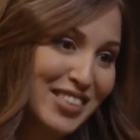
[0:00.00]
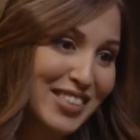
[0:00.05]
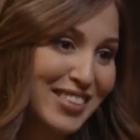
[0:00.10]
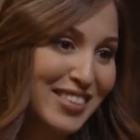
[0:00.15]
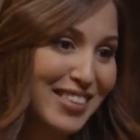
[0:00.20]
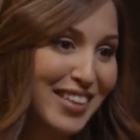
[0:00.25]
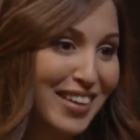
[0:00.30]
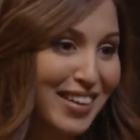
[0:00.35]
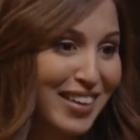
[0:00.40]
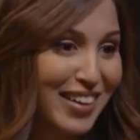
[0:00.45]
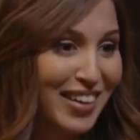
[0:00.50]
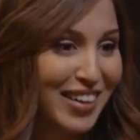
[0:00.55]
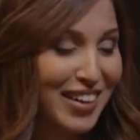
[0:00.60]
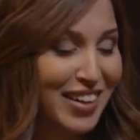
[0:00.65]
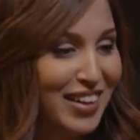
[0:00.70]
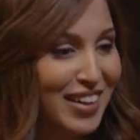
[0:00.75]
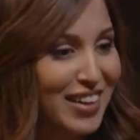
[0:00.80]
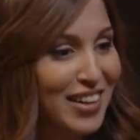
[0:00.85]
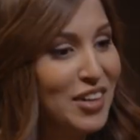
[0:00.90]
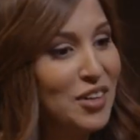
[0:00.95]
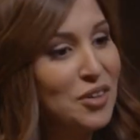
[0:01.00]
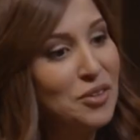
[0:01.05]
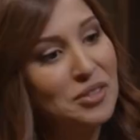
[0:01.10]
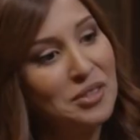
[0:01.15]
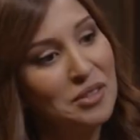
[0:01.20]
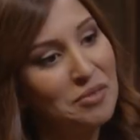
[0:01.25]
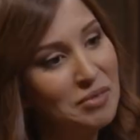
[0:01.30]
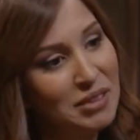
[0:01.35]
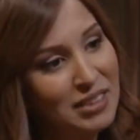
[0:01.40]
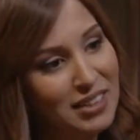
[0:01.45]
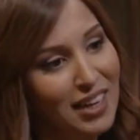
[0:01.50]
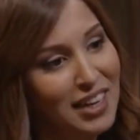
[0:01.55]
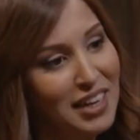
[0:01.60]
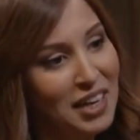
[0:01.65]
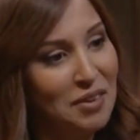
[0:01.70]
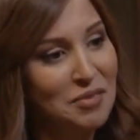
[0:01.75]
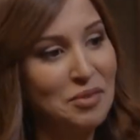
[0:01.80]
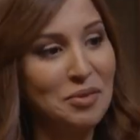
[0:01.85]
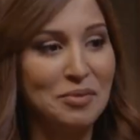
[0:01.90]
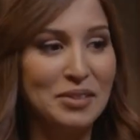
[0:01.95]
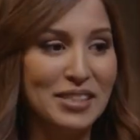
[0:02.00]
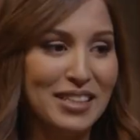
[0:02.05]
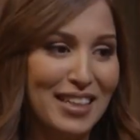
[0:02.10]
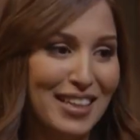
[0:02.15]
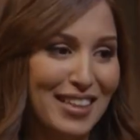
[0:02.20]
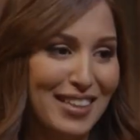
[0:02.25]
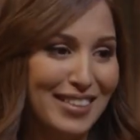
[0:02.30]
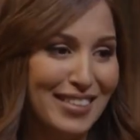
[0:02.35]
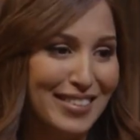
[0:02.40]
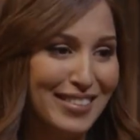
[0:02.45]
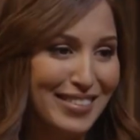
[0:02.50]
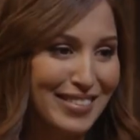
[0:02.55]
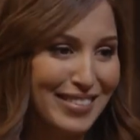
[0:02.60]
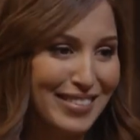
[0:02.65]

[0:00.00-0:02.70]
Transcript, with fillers: جديده وسميتها الحبيب ديالي